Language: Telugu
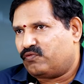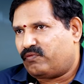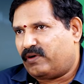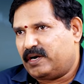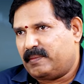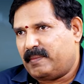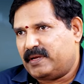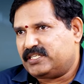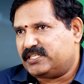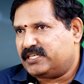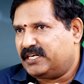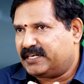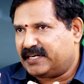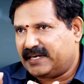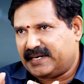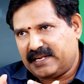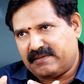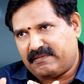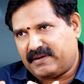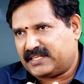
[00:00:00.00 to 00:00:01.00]
ఫండ్ మ్యాచ్
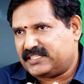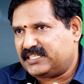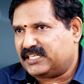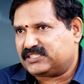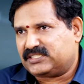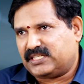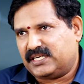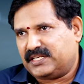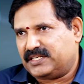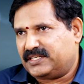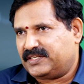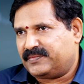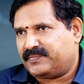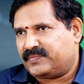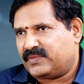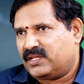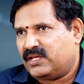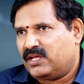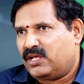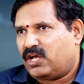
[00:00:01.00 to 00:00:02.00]
డెడిటెడ్గా వర్క్ చేస్తాడని
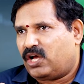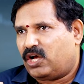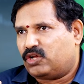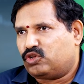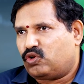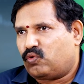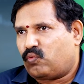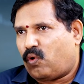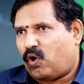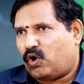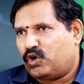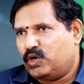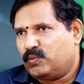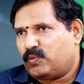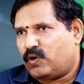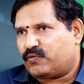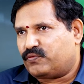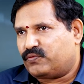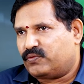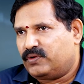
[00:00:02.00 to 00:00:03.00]
అందులో
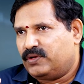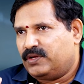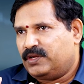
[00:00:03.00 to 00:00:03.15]
వాల్యూమ్ ఆఫ్